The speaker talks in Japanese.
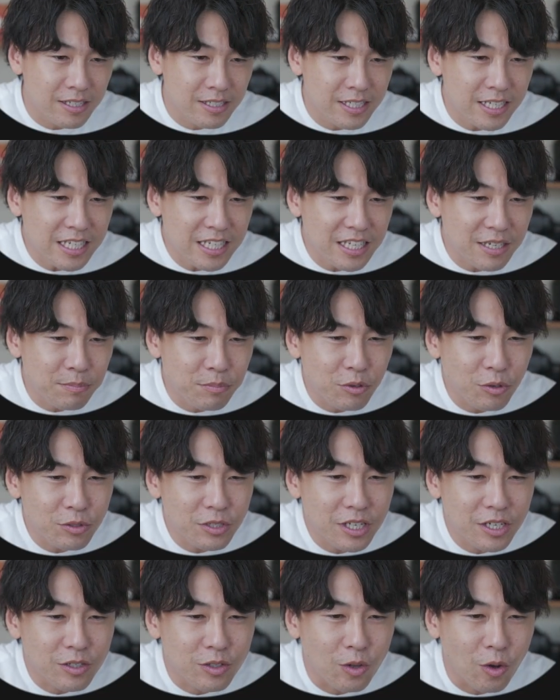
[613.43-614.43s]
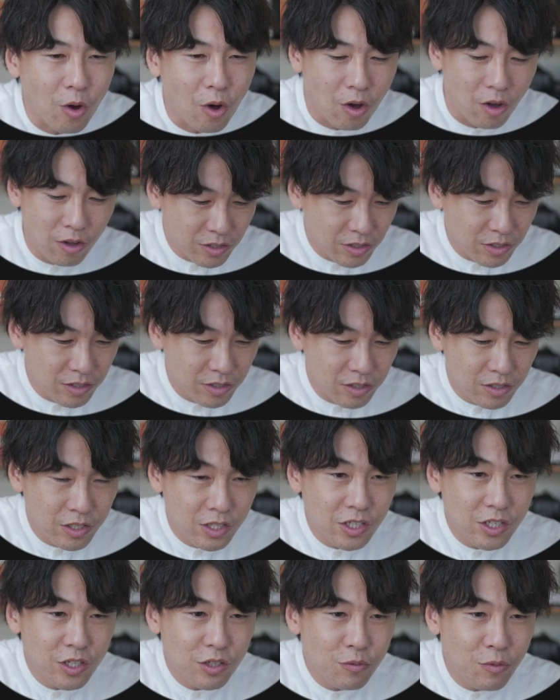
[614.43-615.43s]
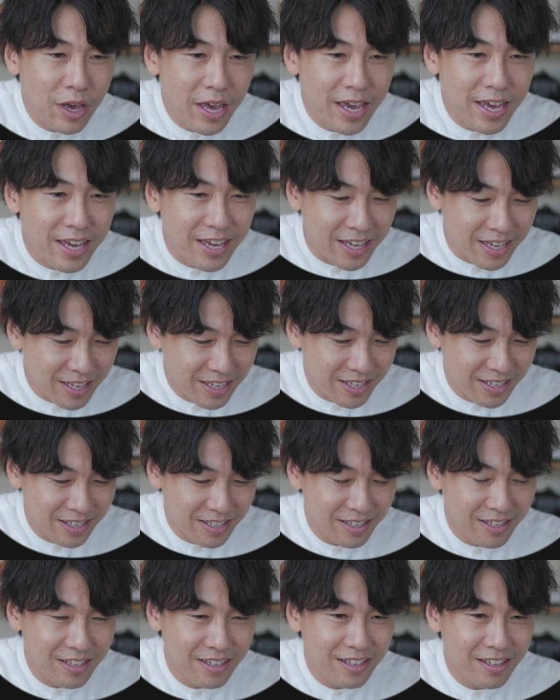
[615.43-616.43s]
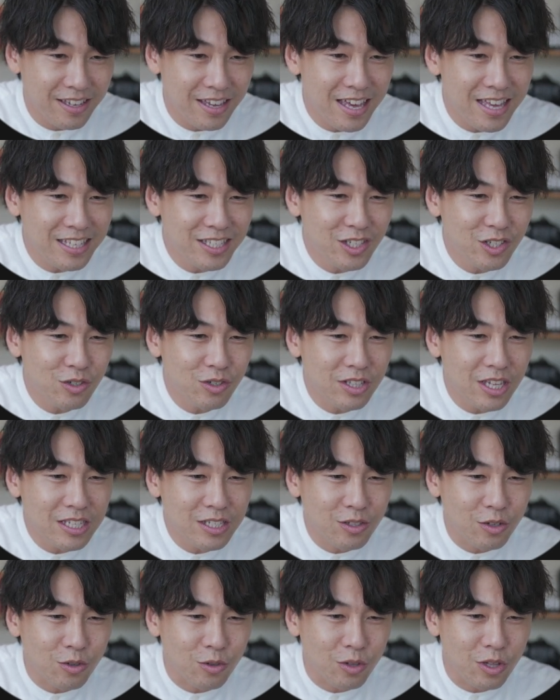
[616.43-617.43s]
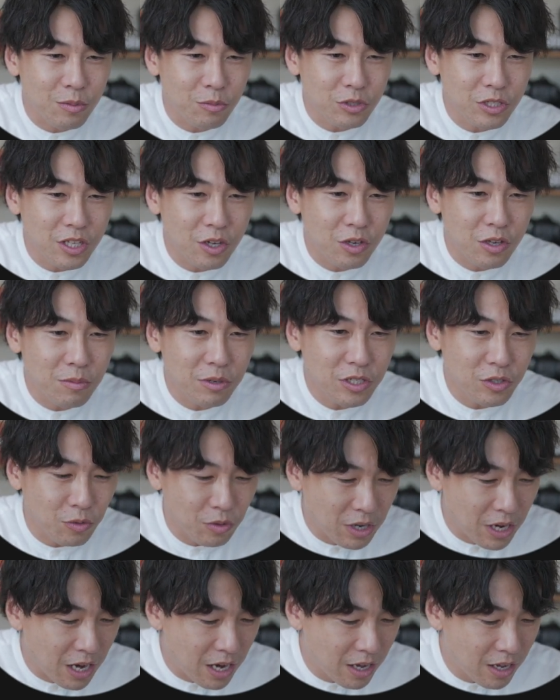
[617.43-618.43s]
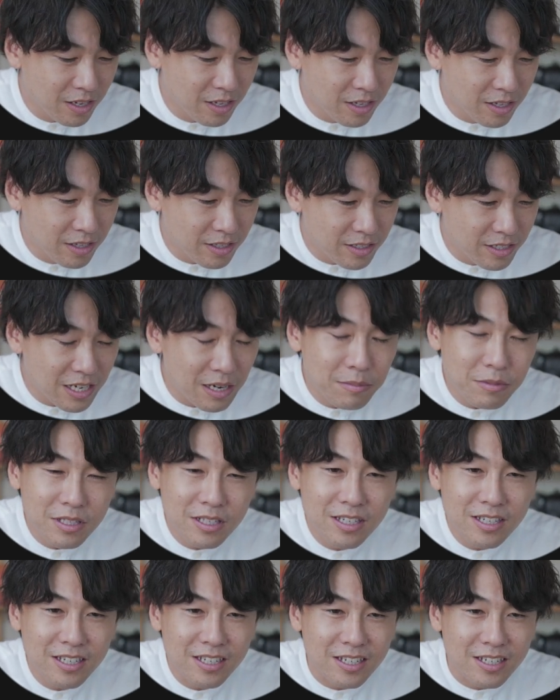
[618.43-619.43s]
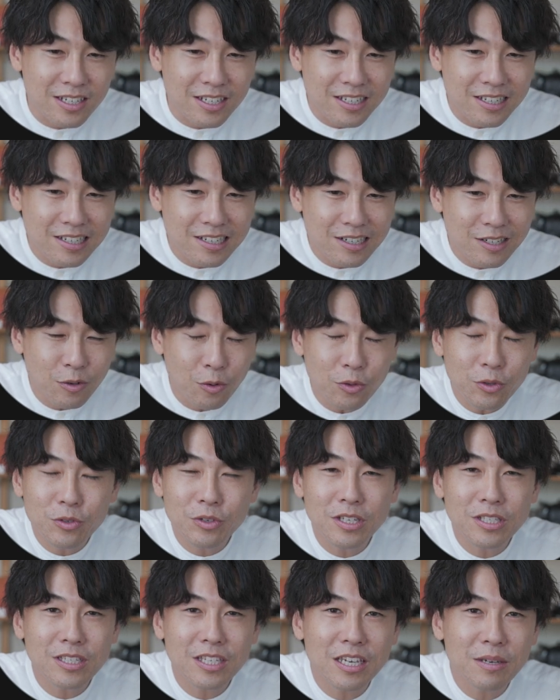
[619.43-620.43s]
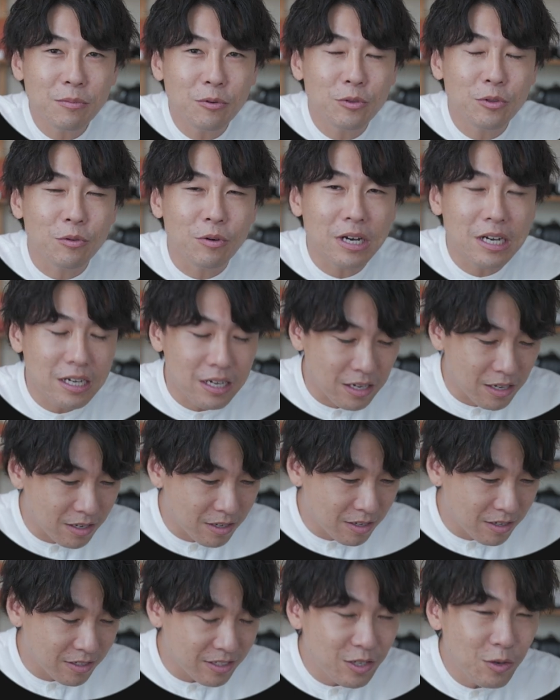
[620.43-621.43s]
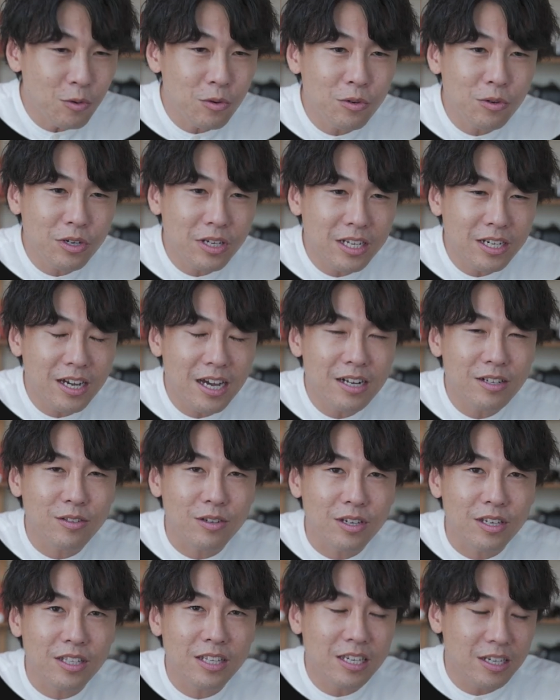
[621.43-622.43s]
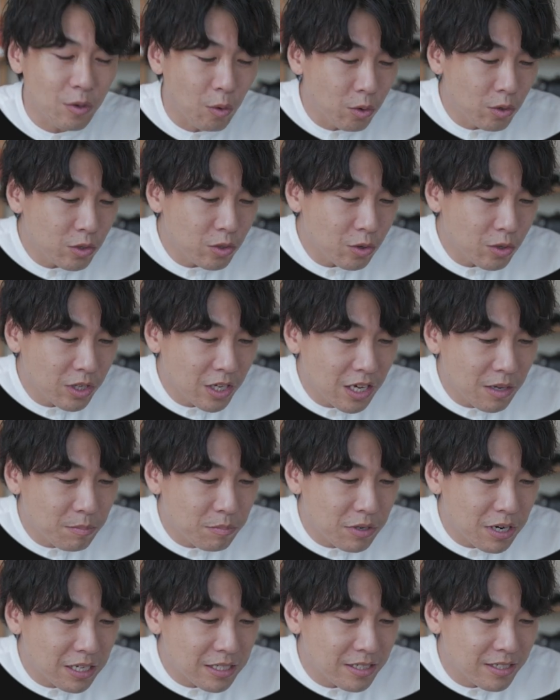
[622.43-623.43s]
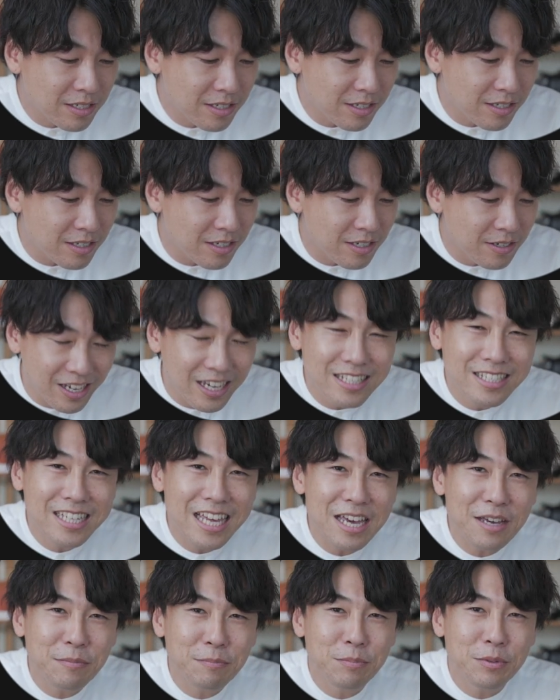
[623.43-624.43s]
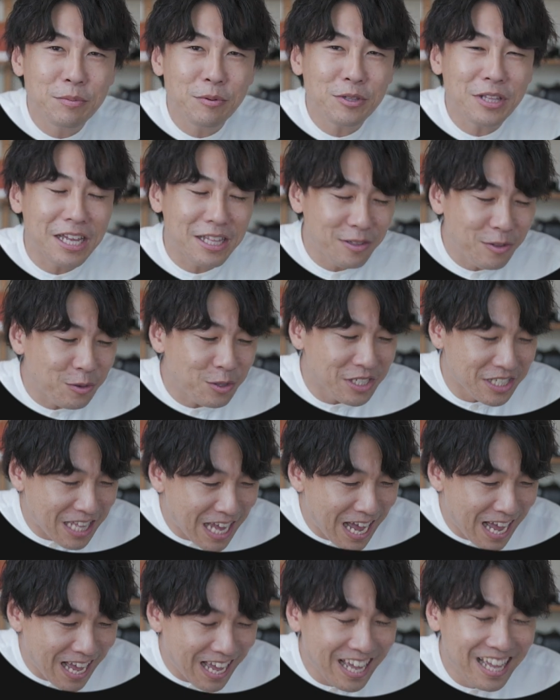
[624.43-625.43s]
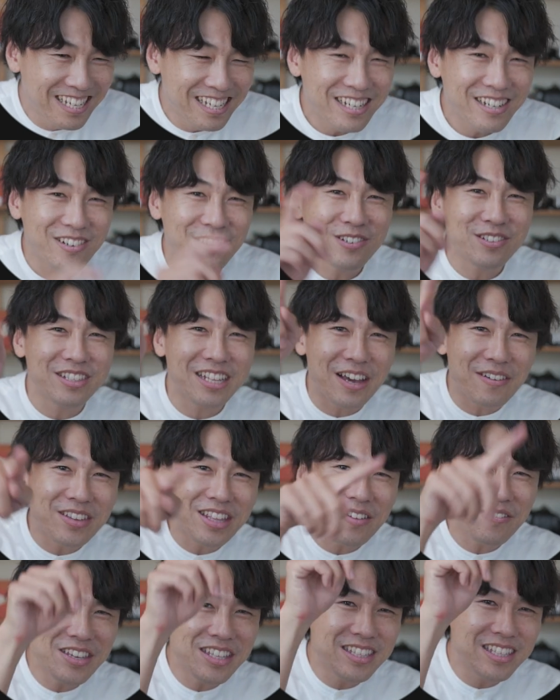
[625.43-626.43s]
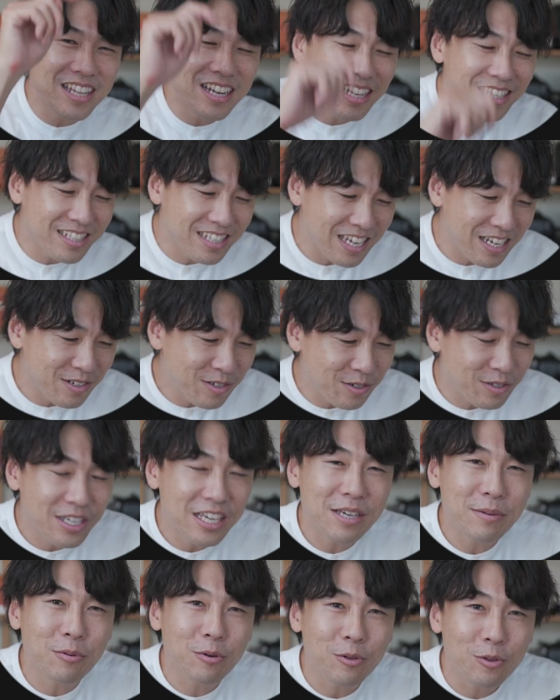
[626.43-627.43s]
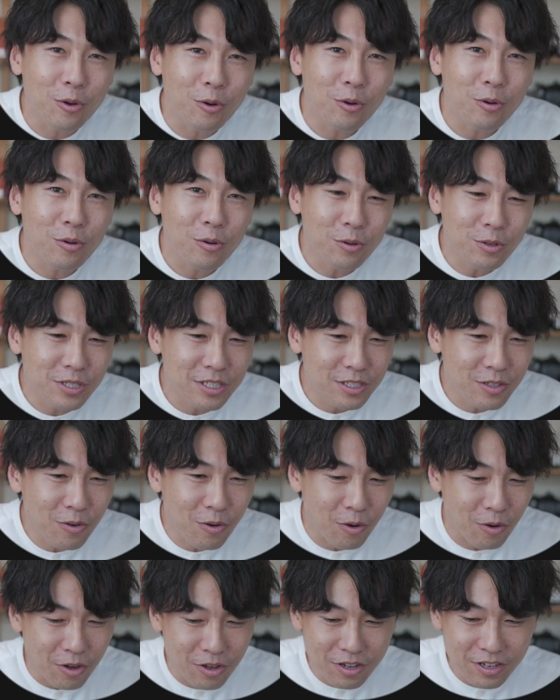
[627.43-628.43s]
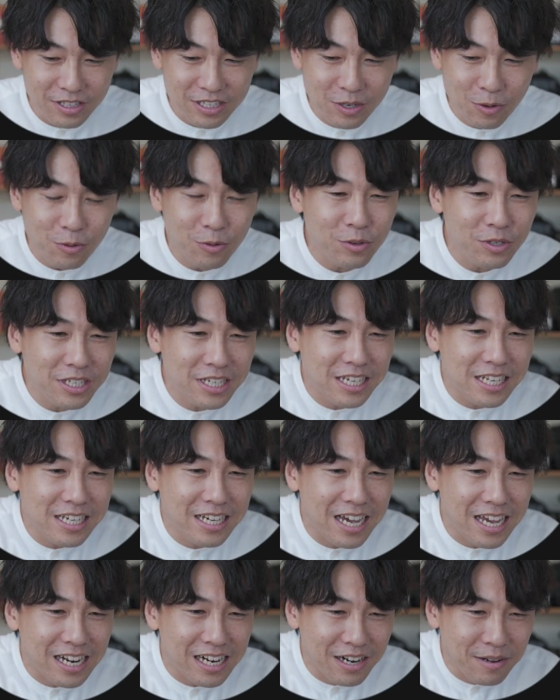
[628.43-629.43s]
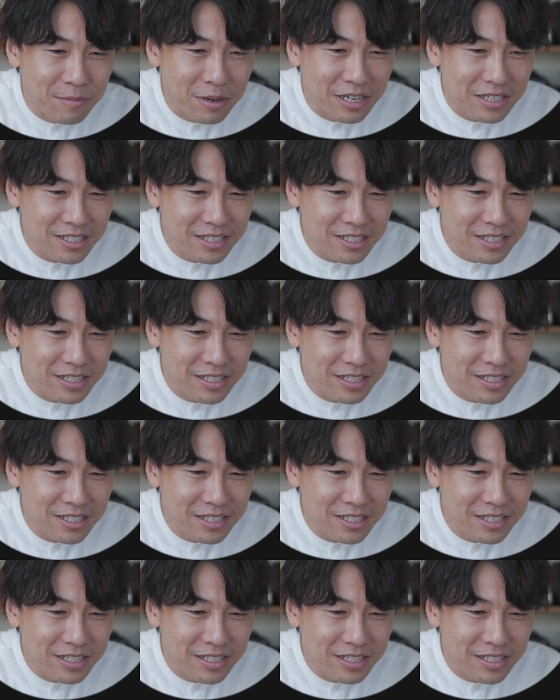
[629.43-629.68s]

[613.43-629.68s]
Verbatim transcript: 新規プロジェクト 2way 編集テストとでもしておきましょうかちなみにこの US キーボードは日本語切り替えるときに Alt キープラスエスケープボタンの下このなみなみってなっているキーボードを押すと日本語に切り替えられま